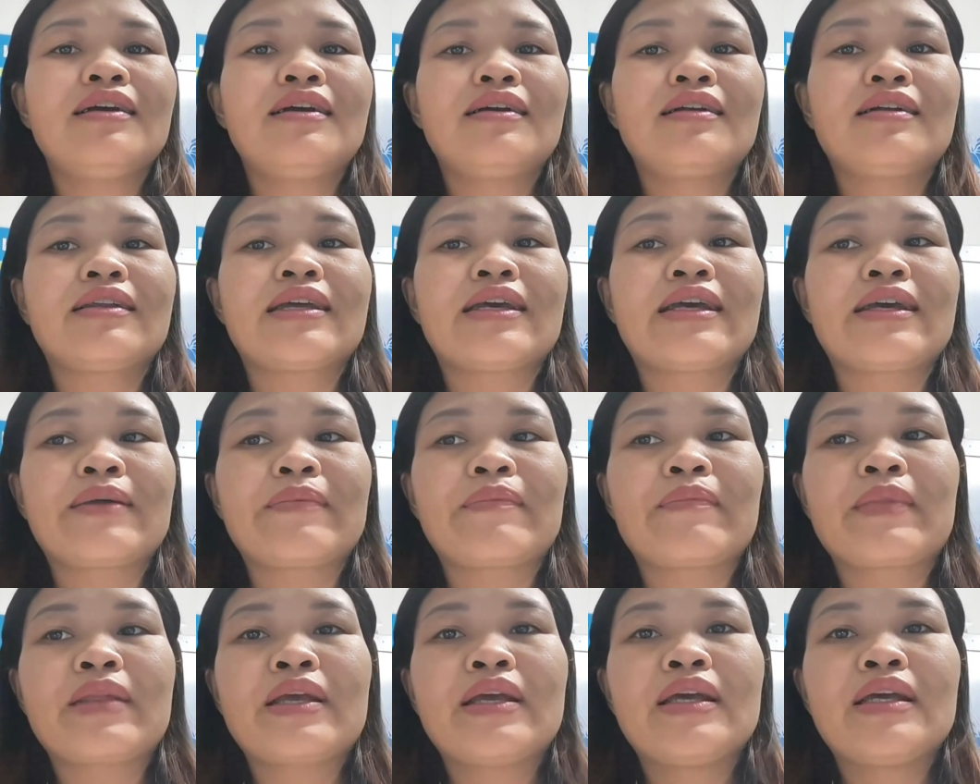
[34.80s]
Đấy.
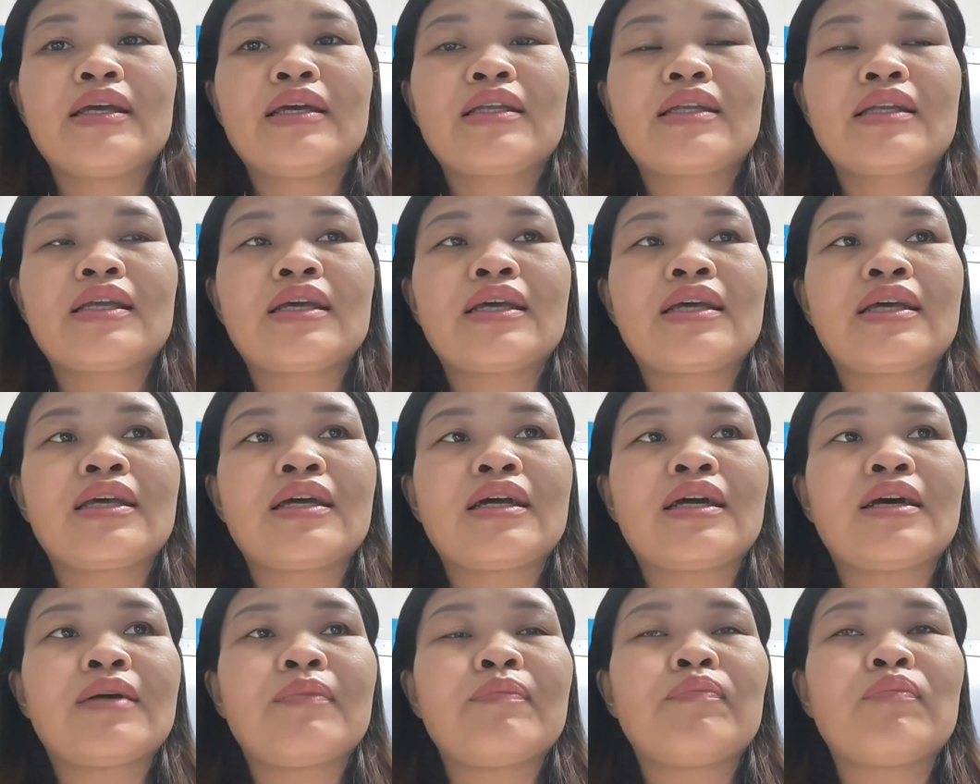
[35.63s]
Thì
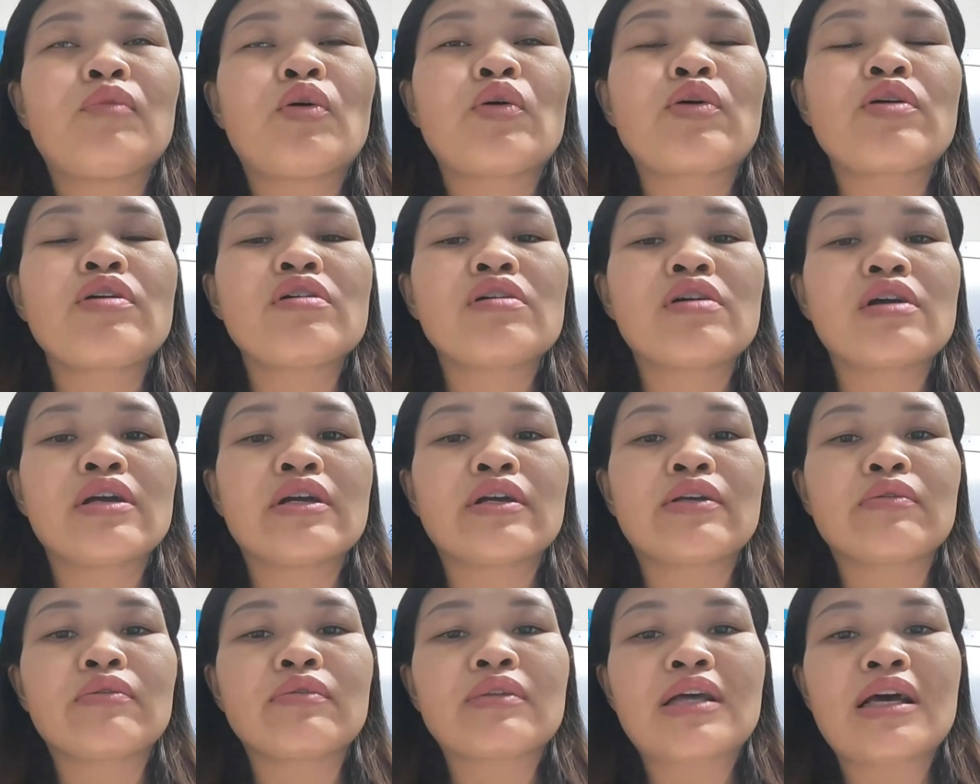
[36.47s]
à, mỗi
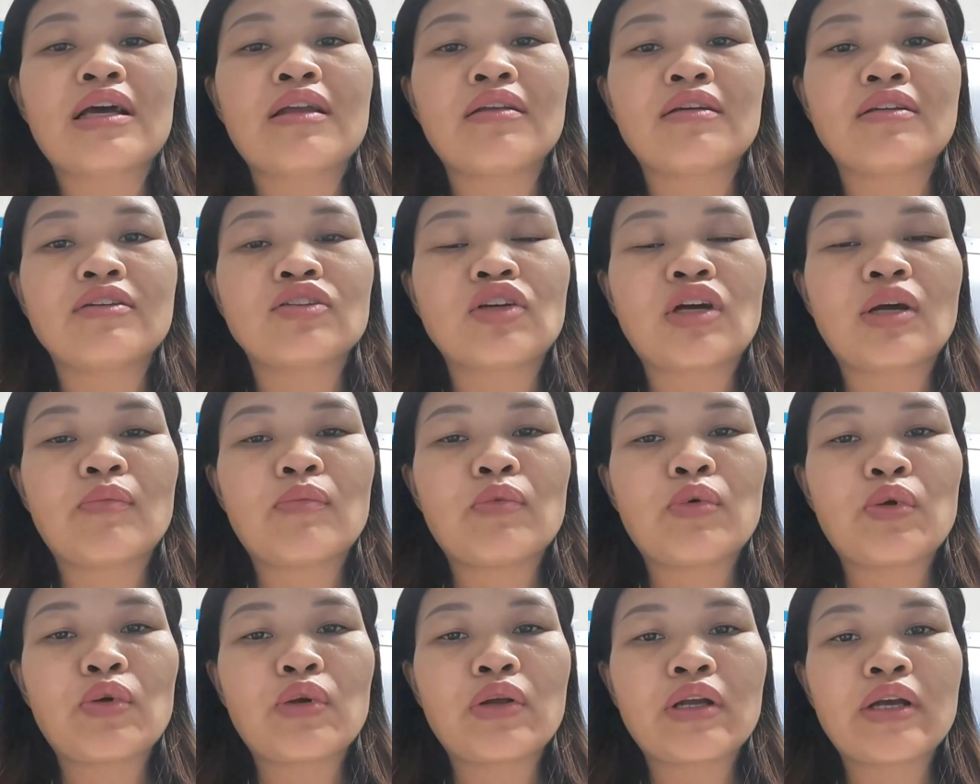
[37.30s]
người chúng ta lựa chọn
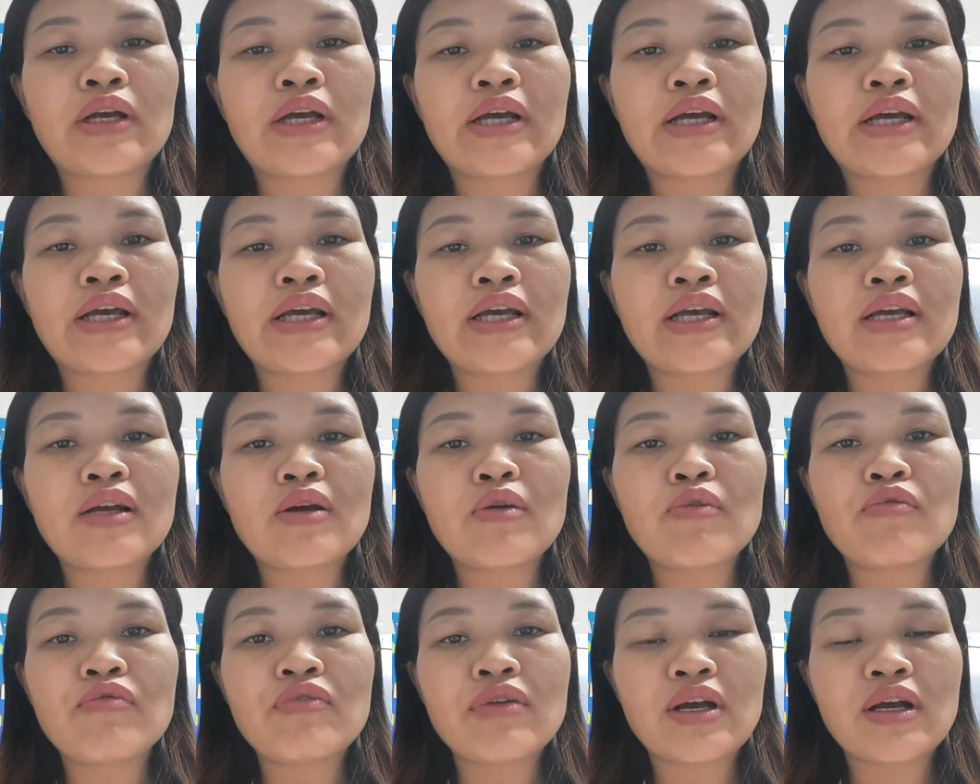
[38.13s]
một cái
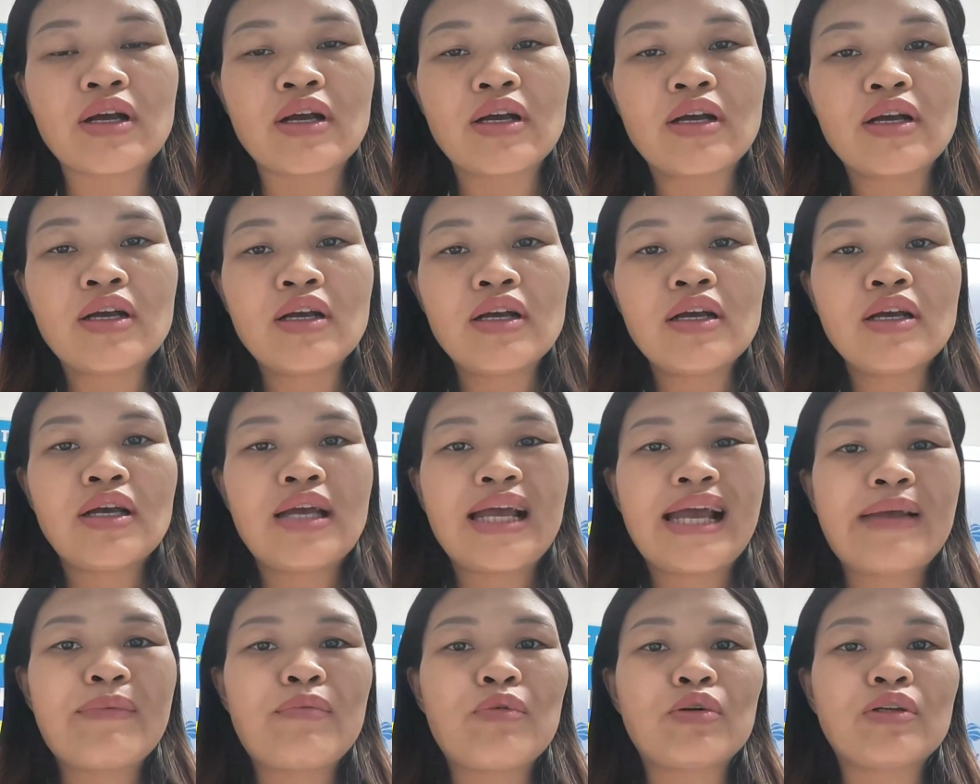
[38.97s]
công việc
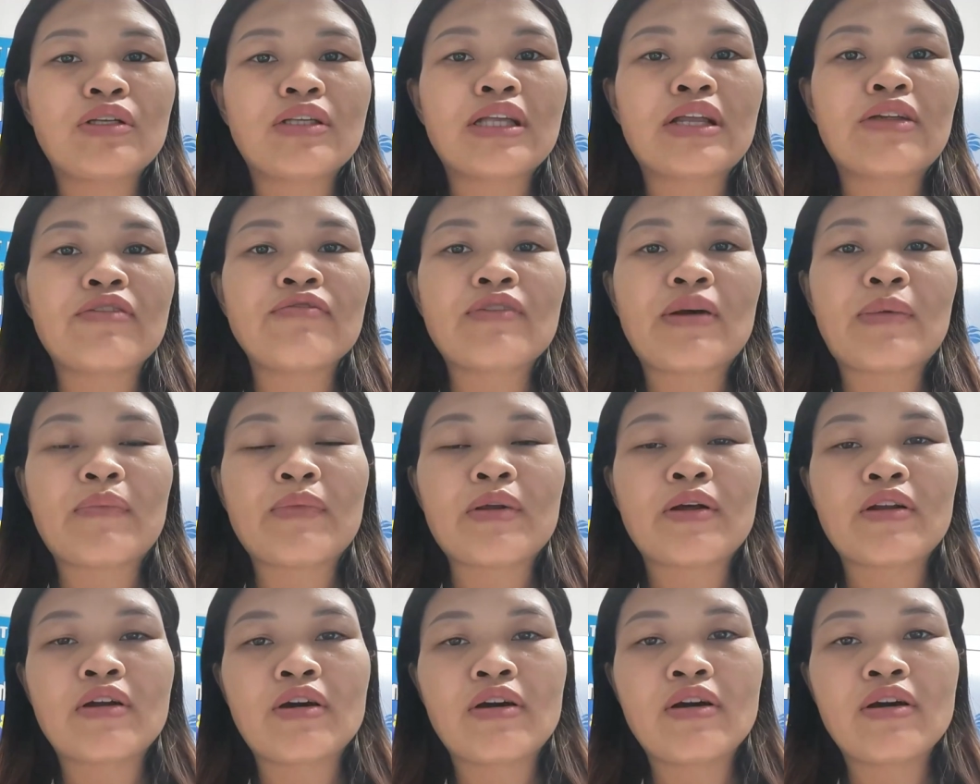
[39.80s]
hay một sản phẩm
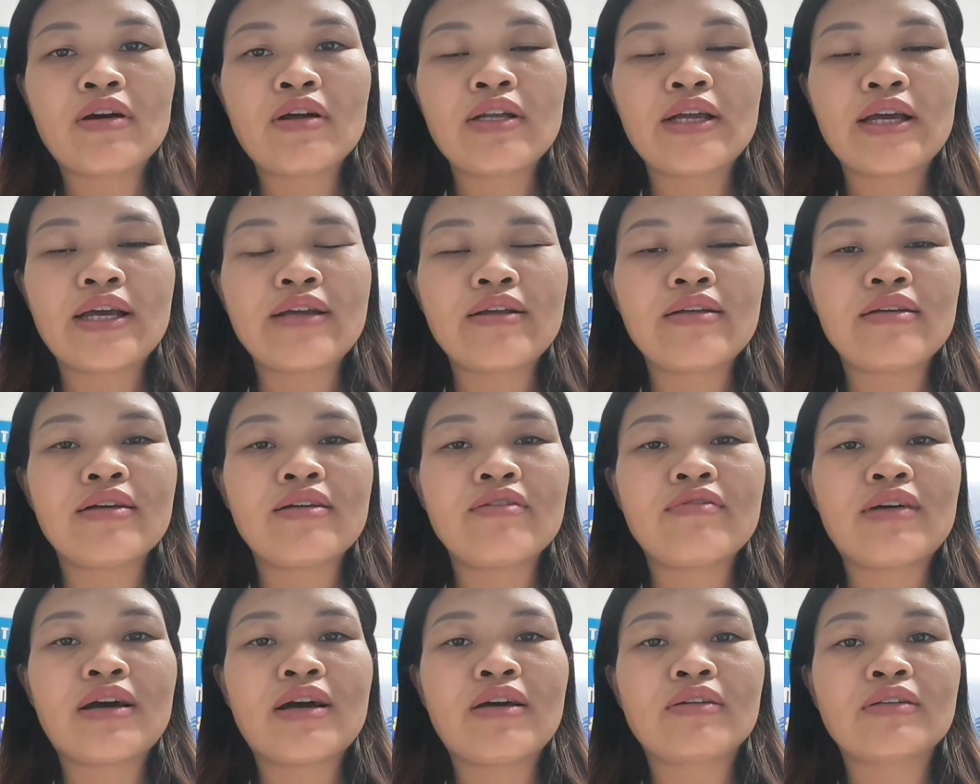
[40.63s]
nào đó để
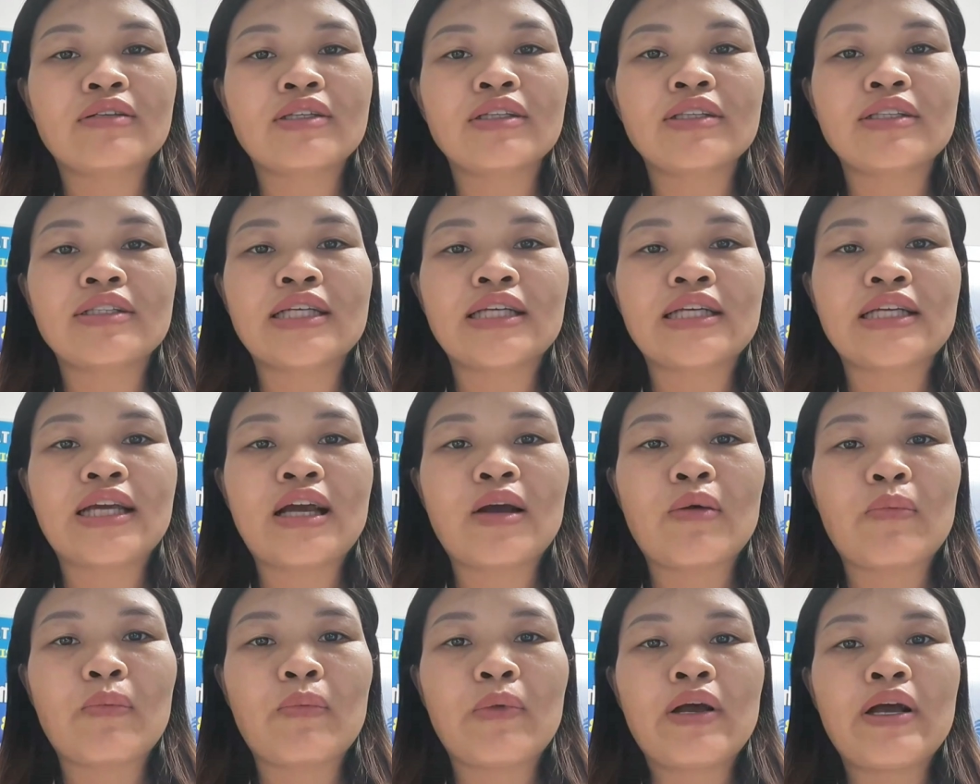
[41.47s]
đưa vào chương trình
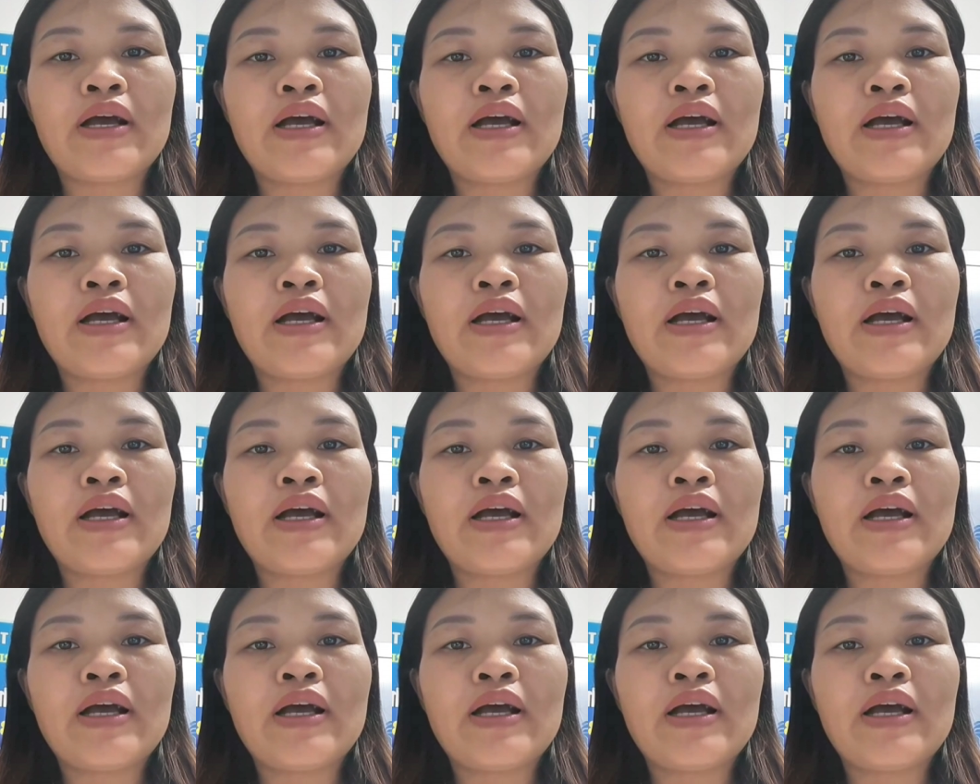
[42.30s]
học